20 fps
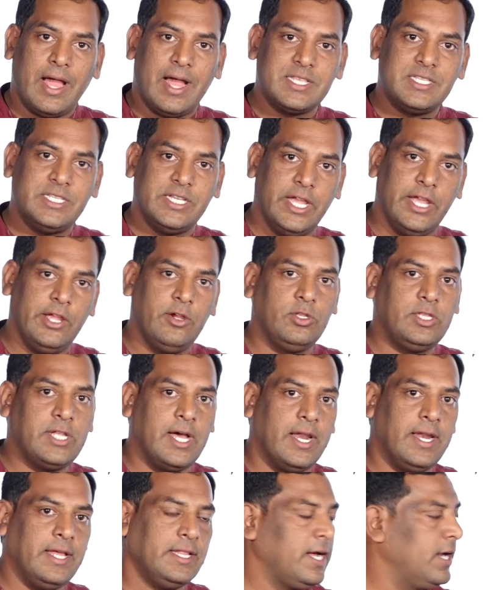ఆ చేయూత
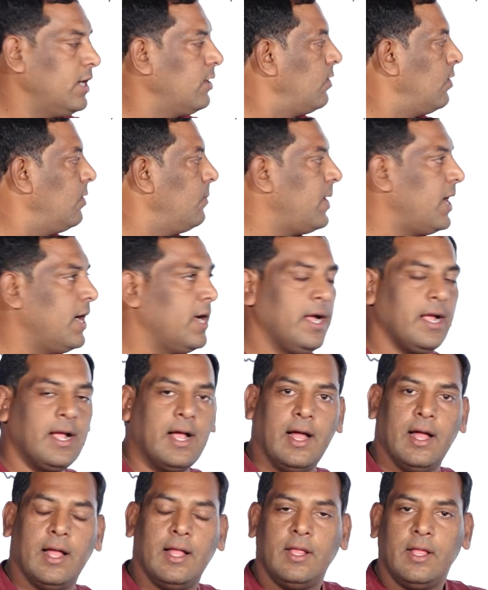అనే దాంట్లో
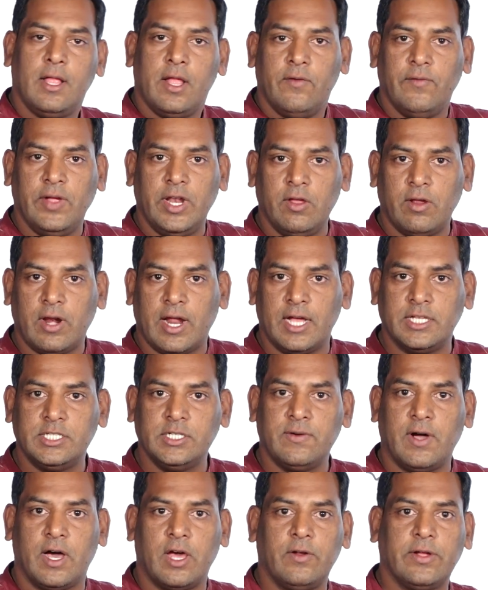భాగంగా వీళ్ళు
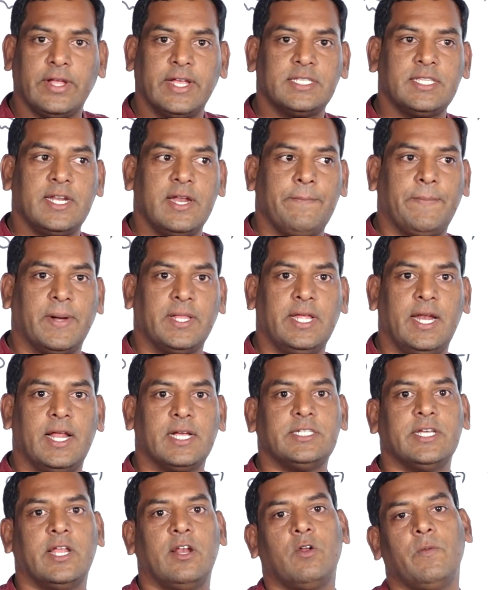రాజీవ్ ఆరోగ్యశ్రీ పది
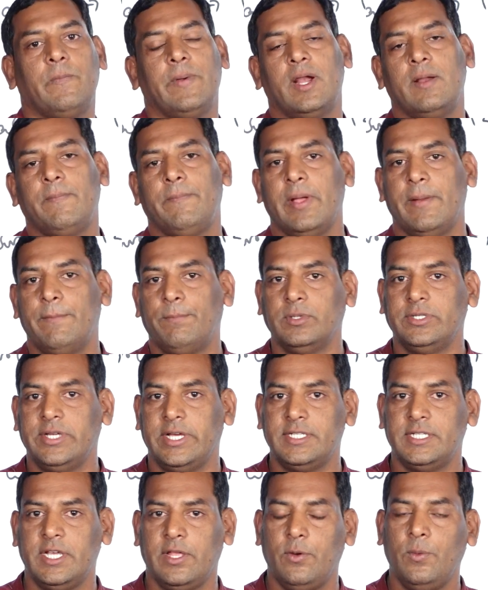లక్షల రూపాయలు పెంపు
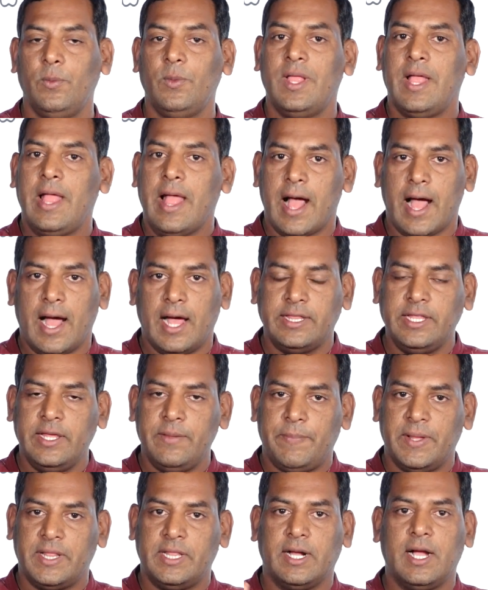చేశారు అది
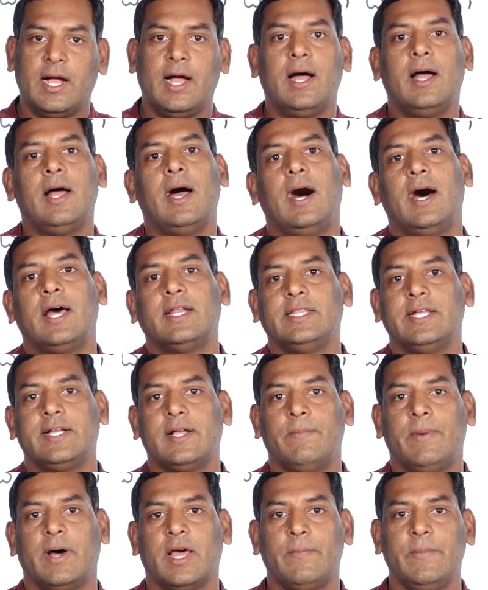పెద్దగా
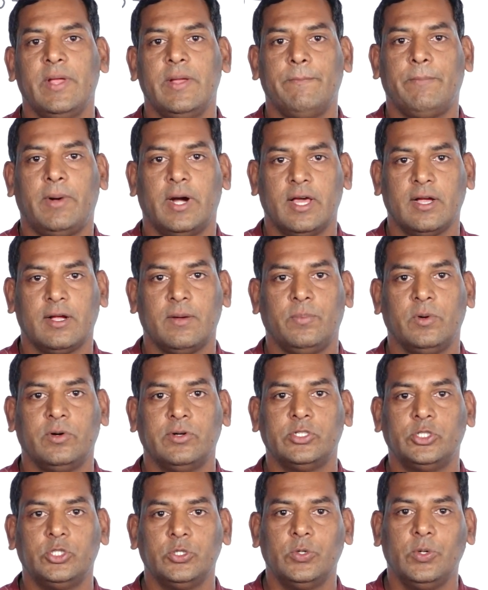ఆర్థిక భారం ఏం
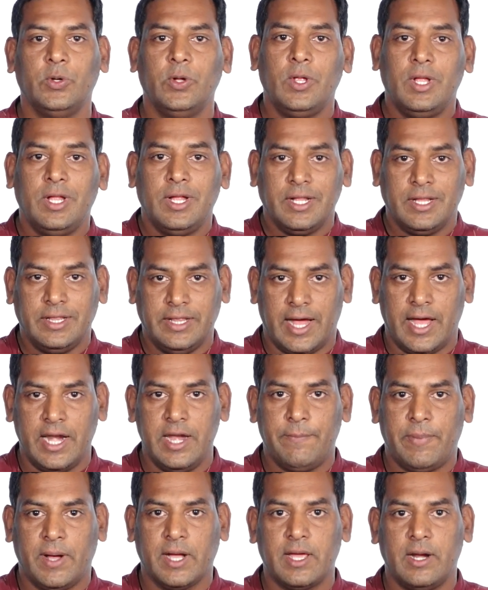పడకపోవచ్చు
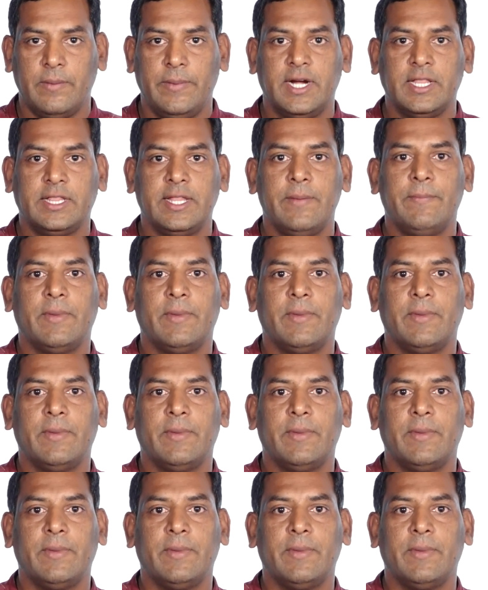దాన్ని పక్కన పెడితే